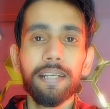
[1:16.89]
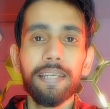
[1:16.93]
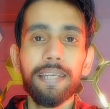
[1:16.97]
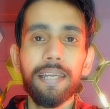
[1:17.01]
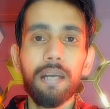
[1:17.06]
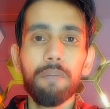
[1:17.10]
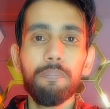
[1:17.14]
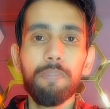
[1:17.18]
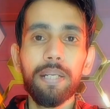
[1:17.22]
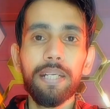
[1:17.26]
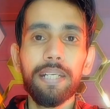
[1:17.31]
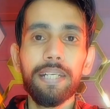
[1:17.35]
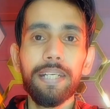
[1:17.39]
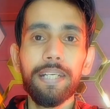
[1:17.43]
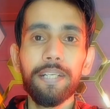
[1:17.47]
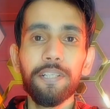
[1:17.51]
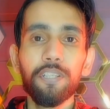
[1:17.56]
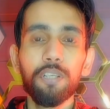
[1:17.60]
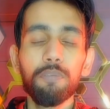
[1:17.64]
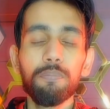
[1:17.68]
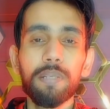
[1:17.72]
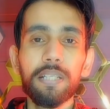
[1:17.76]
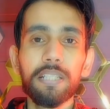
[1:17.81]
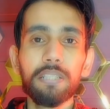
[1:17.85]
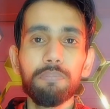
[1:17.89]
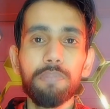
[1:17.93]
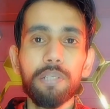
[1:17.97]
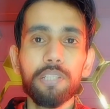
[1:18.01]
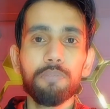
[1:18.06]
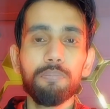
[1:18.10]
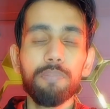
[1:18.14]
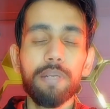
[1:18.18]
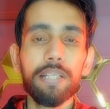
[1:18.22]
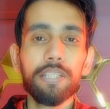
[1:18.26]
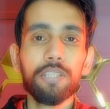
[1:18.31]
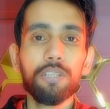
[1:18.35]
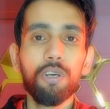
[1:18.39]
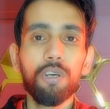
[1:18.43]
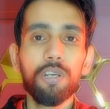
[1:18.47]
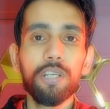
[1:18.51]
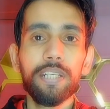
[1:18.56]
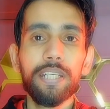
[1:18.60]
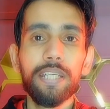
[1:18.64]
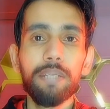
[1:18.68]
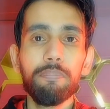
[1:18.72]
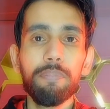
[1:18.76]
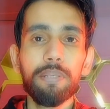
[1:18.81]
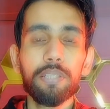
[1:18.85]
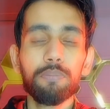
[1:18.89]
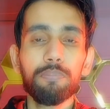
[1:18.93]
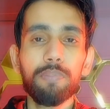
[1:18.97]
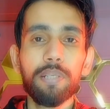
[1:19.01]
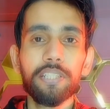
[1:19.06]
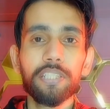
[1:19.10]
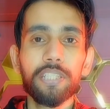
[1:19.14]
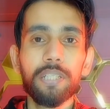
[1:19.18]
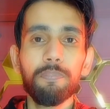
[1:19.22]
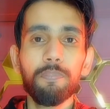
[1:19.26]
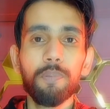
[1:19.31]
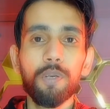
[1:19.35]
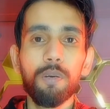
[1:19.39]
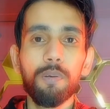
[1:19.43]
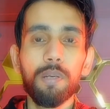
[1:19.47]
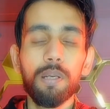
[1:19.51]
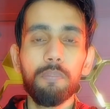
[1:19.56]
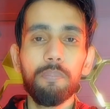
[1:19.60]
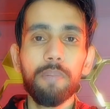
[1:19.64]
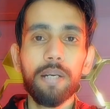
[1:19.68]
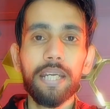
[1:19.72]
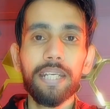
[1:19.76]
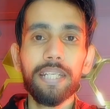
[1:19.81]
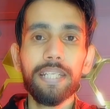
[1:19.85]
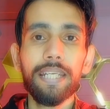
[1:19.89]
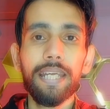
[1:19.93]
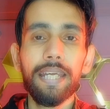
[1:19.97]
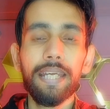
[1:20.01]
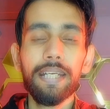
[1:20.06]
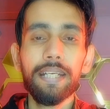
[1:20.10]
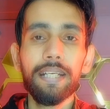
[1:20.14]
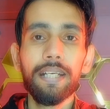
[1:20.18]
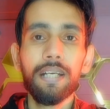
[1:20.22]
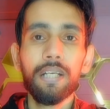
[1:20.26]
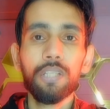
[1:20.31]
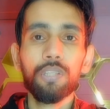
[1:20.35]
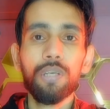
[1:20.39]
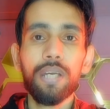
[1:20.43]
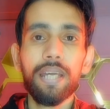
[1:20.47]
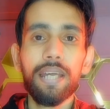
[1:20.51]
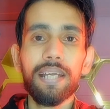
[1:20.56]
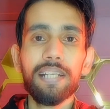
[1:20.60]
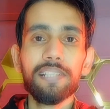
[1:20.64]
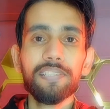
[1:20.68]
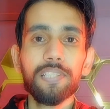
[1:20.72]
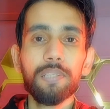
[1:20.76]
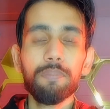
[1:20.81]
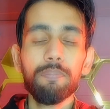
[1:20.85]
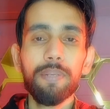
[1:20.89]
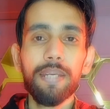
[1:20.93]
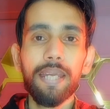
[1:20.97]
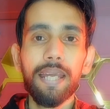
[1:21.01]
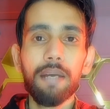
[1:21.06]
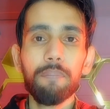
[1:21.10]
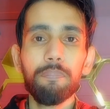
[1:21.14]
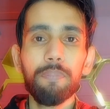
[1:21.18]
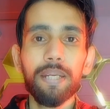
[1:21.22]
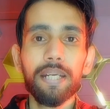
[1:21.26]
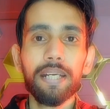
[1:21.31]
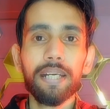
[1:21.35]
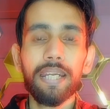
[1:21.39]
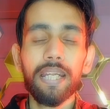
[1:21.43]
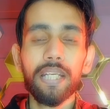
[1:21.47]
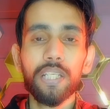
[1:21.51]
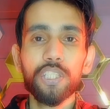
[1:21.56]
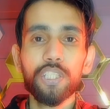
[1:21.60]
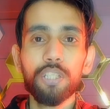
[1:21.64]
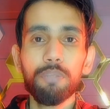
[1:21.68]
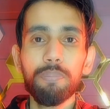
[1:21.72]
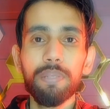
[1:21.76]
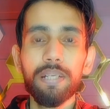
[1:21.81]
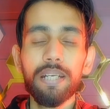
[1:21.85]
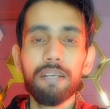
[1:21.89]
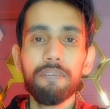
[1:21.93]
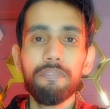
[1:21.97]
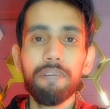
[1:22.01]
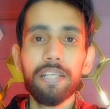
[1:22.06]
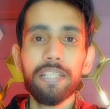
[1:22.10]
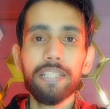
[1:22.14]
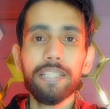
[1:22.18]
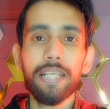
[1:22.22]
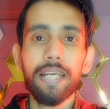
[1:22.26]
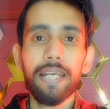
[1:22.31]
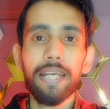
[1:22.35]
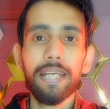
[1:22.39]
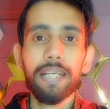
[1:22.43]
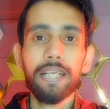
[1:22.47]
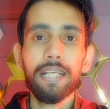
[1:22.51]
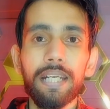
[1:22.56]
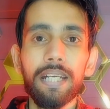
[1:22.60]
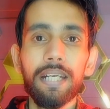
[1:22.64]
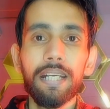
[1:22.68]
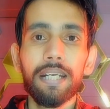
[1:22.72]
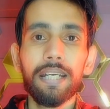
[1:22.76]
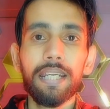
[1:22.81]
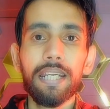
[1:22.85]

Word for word: कि हमें डेट ऑफ बर्थ मिसमैच और नेम मिसमैच की प्रॉब्लम आ रही है तो ऐसे में हमने करेक्शन भी करवा लिया है